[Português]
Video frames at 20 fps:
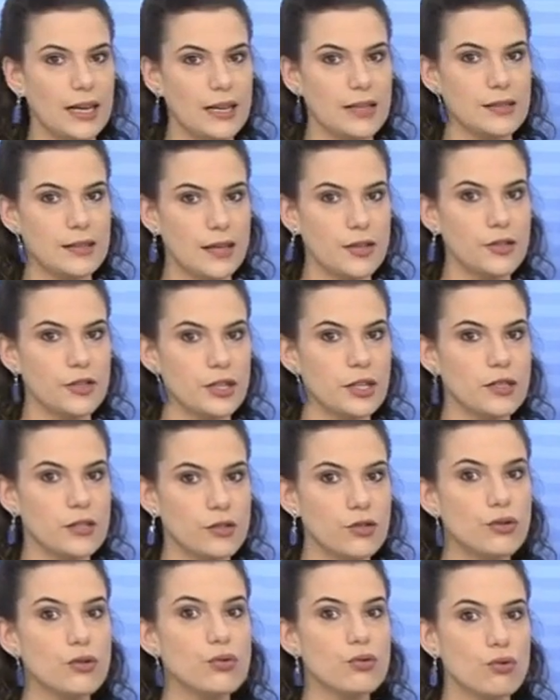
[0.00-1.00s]
essa
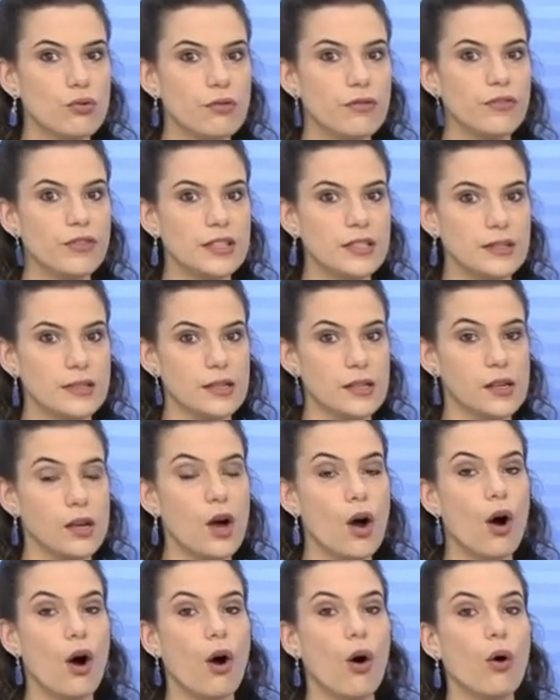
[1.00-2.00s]
chance de chuva, sim.
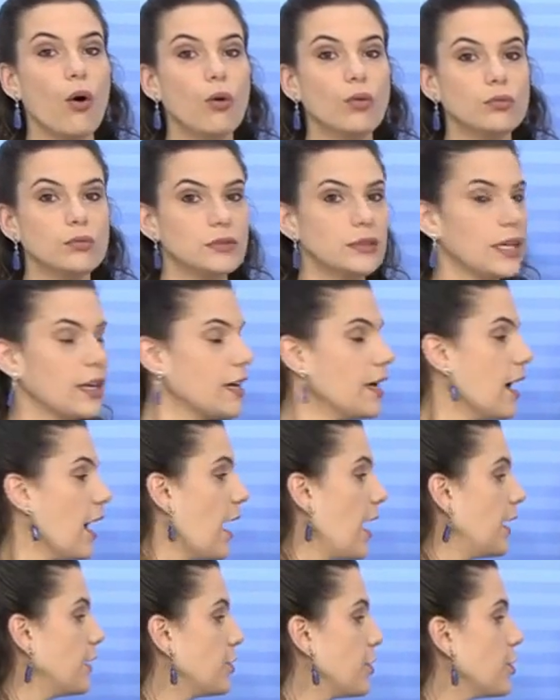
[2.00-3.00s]
Ontem
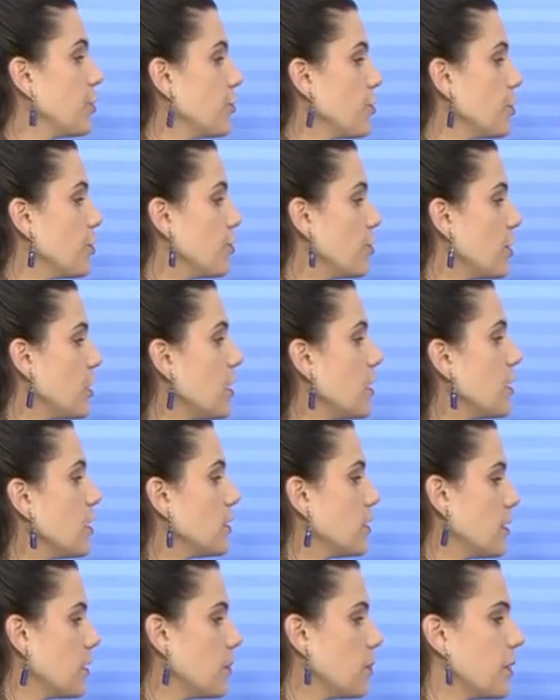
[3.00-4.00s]
a gente tinha,
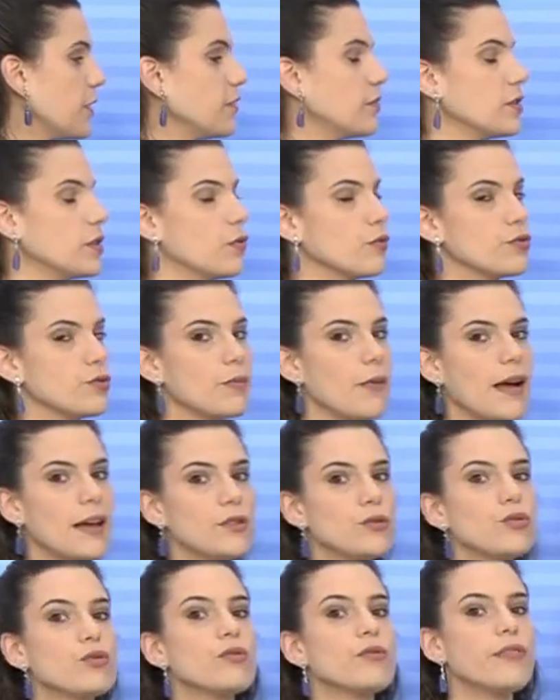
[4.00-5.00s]
sim, previsão de
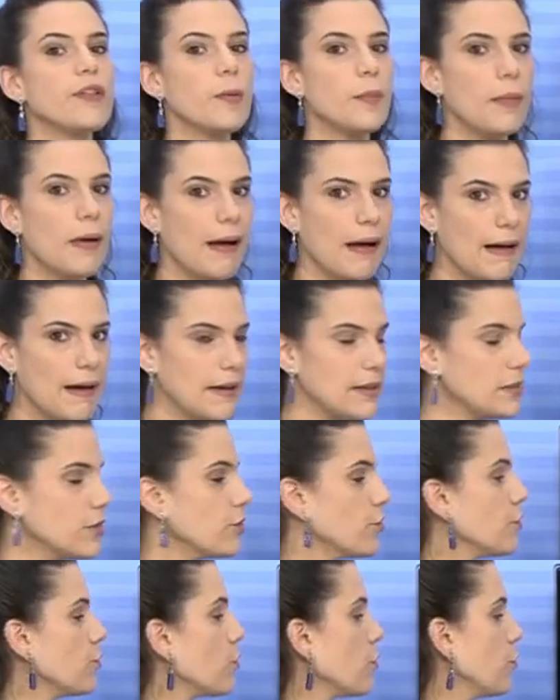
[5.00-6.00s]
mais chuva, mas a
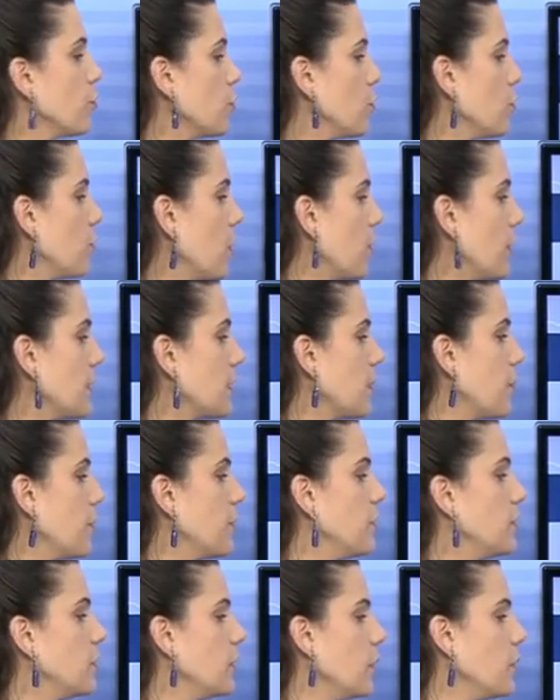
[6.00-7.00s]
gente continua com essa
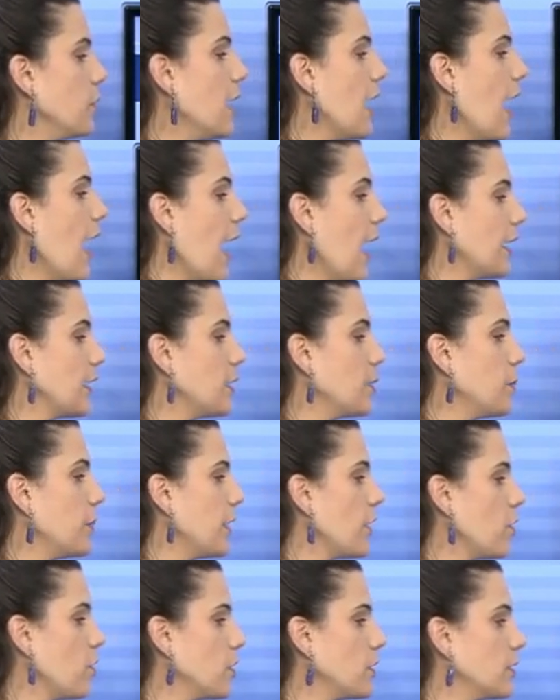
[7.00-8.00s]
previsão aqui
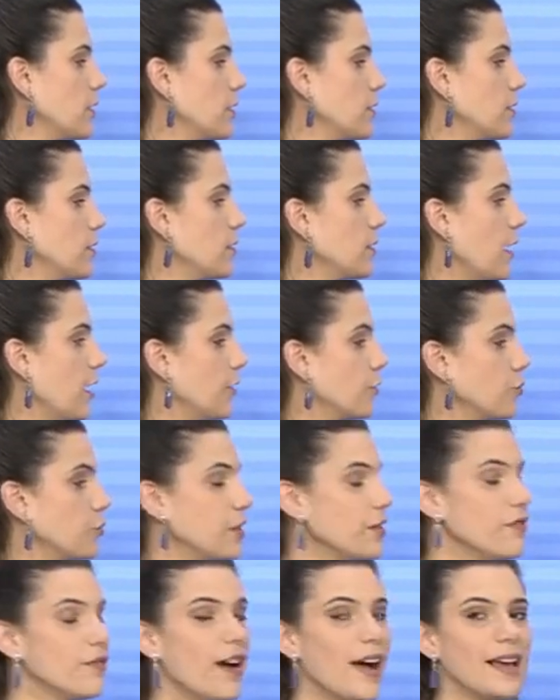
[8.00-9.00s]
para nossa cidade. O
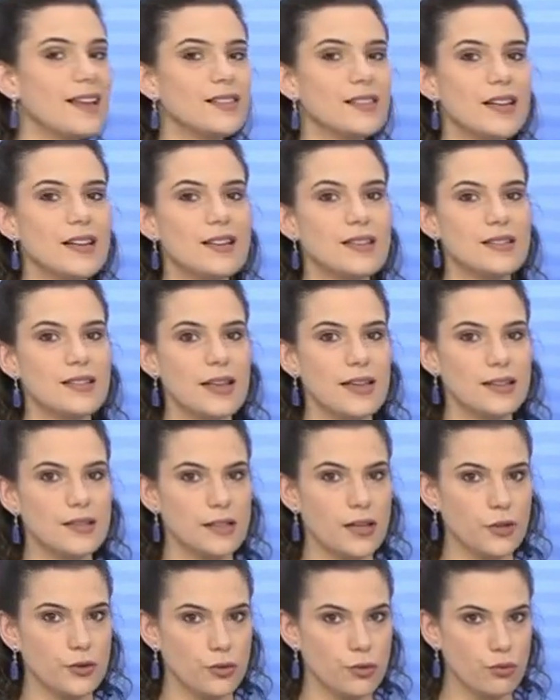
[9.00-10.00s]
que vai trazer
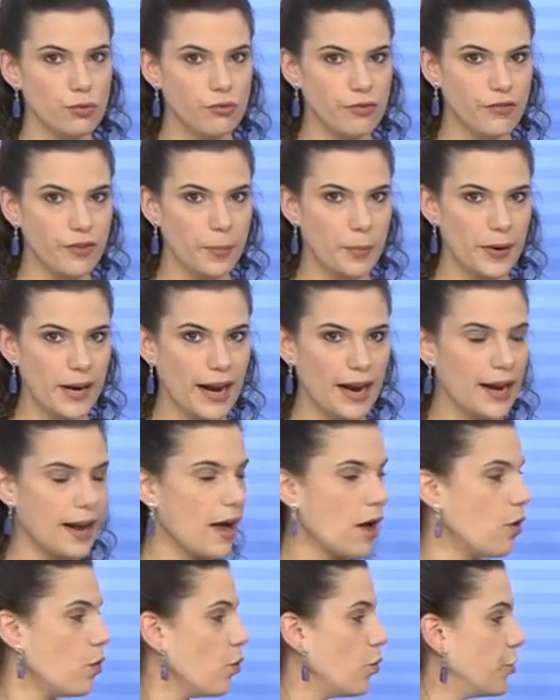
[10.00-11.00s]
essa chuva para
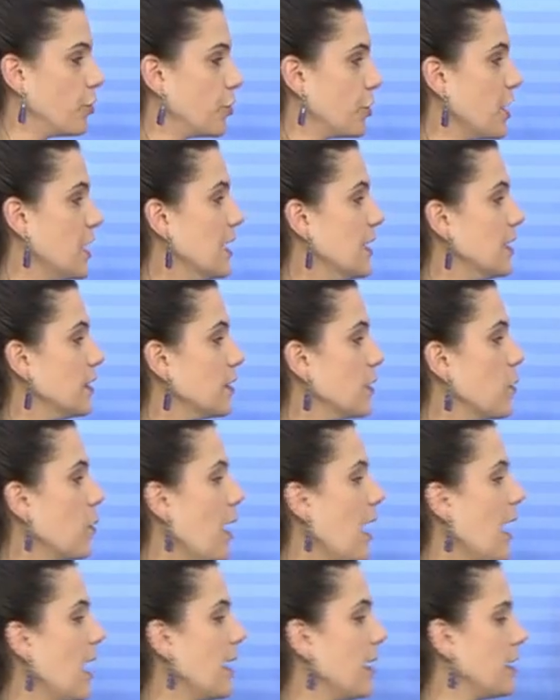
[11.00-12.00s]
cá hoje? São
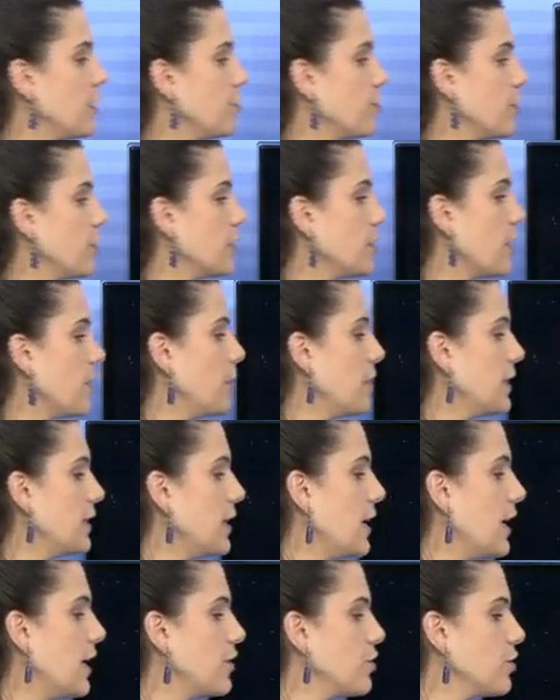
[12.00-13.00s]
áreas de
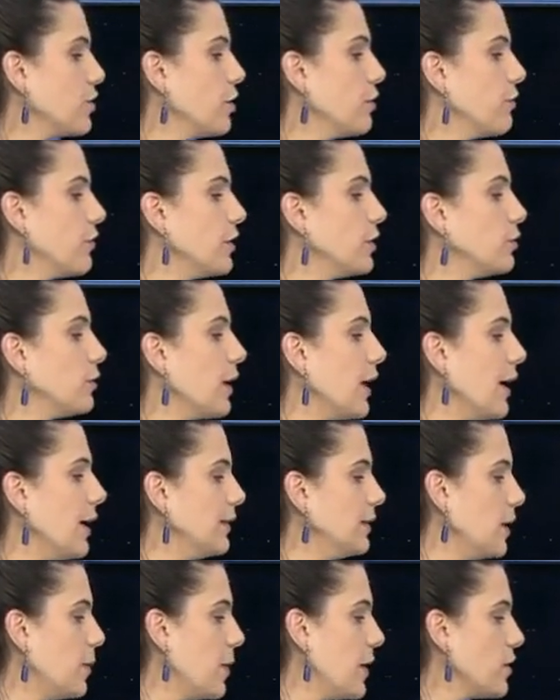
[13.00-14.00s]
instabilidade que estão vindo
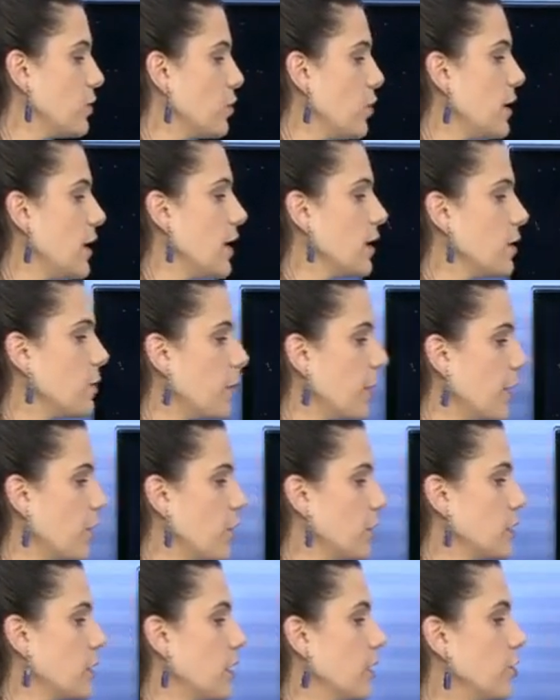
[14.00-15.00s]
lá da Amazônia aqui para
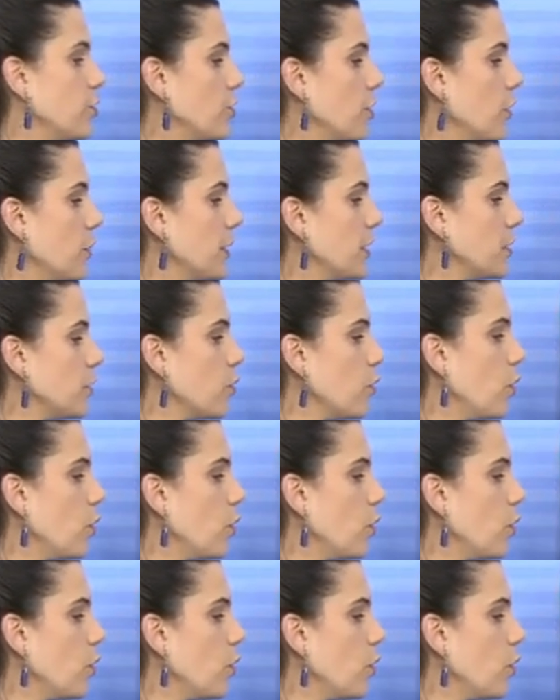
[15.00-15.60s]
nossa região. Esse